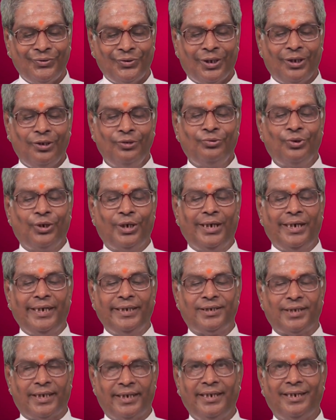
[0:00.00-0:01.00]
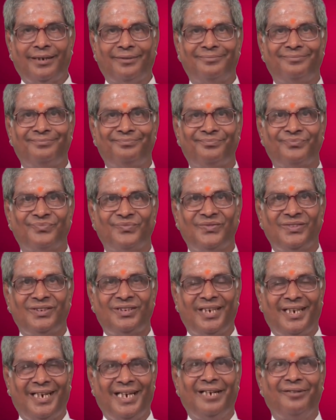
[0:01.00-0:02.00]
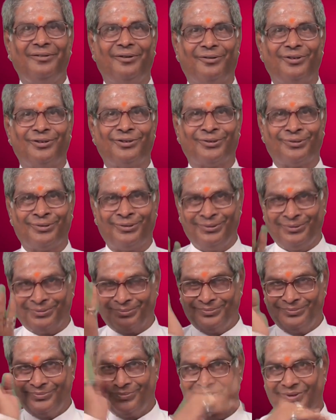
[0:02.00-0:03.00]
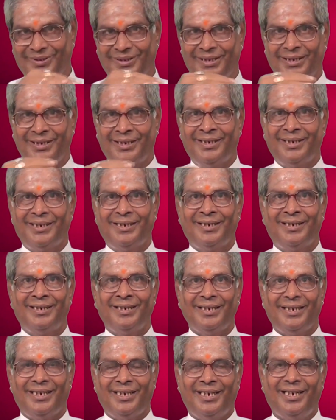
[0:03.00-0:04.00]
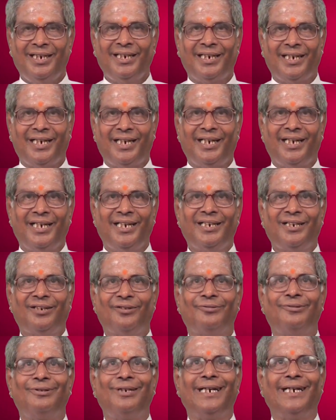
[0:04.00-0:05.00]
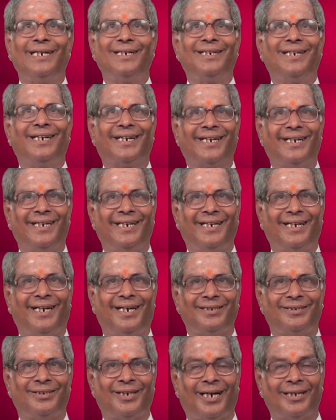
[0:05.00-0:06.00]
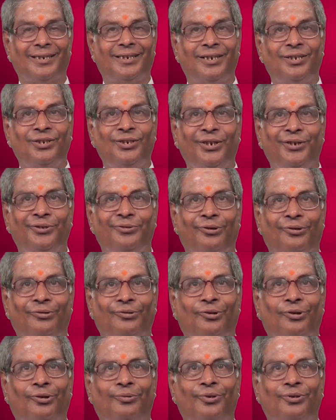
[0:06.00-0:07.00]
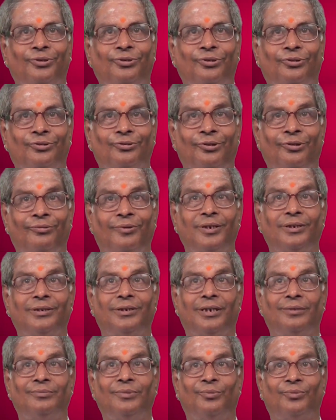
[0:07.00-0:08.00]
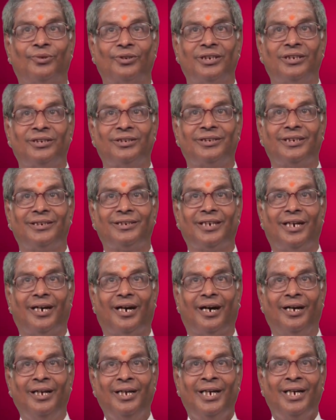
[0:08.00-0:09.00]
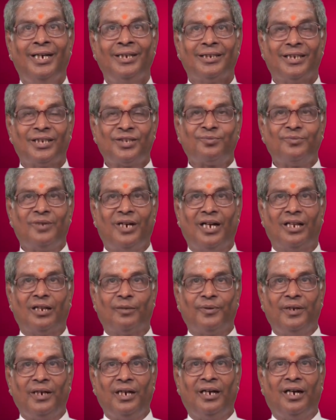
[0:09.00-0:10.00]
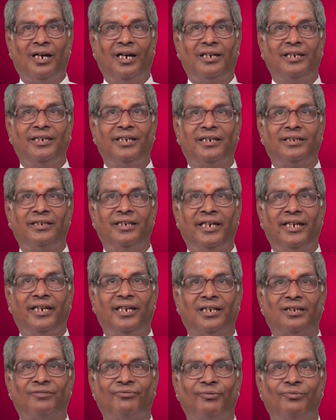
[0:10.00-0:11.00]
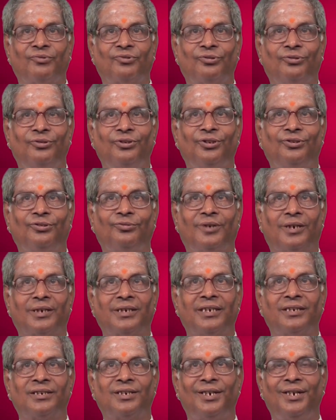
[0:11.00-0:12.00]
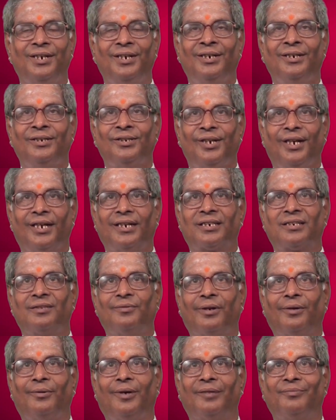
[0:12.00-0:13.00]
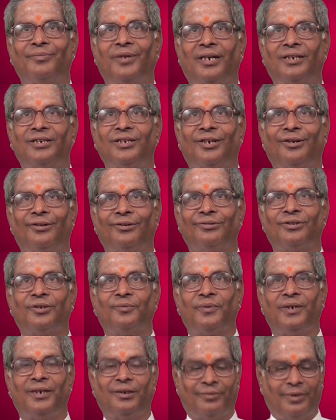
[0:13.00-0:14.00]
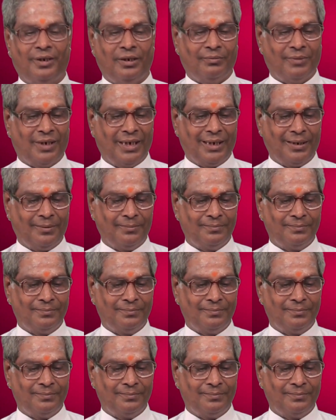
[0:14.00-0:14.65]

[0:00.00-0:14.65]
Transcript: తనువు అంటే శరీరం శరీరం ఎవడి సొత్తు ఎల్లి నేడైన నూరేండ్లకైన జాతశ్చకి ధ్రువో ధ్రువం జన్మ మృతస్య తస్మాత్ అపరిహార్యర్థే నత్వం శోచితుమర్హసి శ్రీకృష్ణ పరమాత్మ అర్జునునకు చెప్పినటువంటి మాట